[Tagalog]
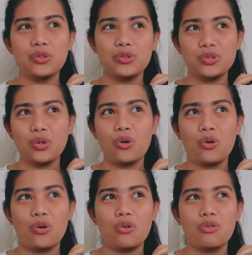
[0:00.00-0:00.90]

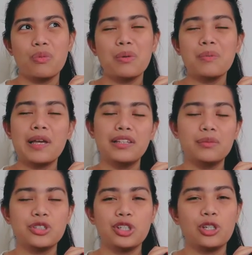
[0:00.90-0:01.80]
So, mabibenta
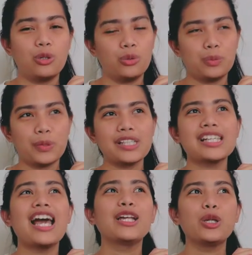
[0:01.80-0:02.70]
mo na siya ng lower price.
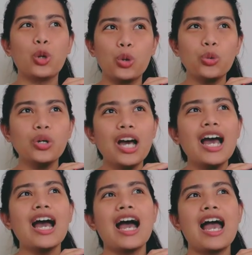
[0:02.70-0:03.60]
I know,
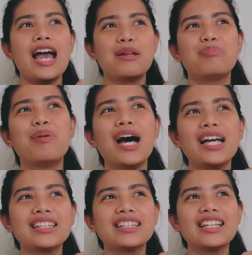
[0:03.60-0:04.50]
and,
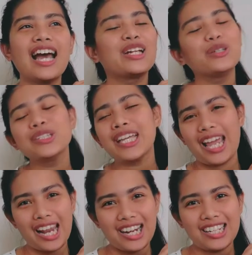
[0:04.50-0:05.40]
but I don't
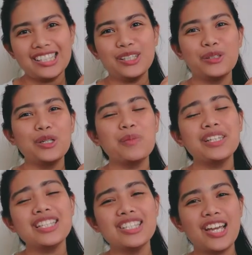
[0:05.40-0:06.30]
care. Hindi ko naman
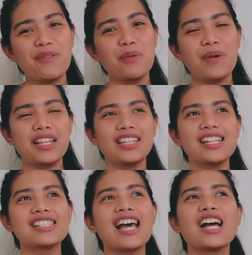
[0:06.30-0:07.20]
din siya ibibenta.
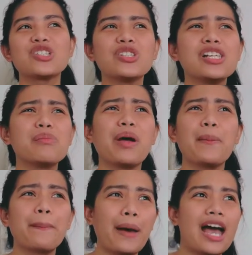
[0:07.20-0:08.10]
It's actually my
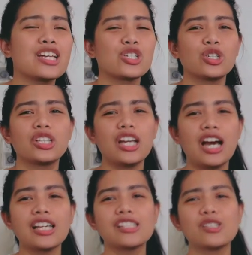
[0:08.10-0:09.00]
passion,
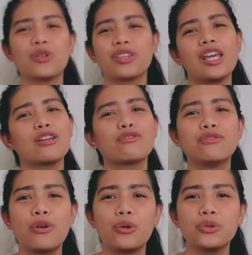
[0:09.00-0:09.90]
guys, to take
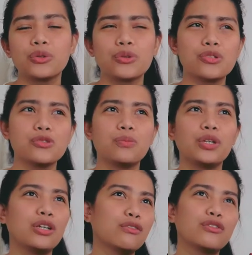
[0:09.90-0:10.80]
photos,
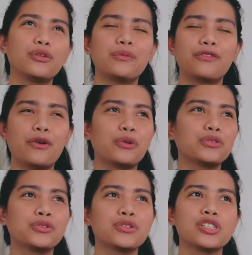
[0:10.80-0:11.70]
beautiful
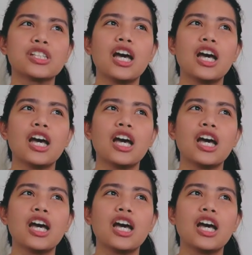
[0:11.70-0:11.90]
photos,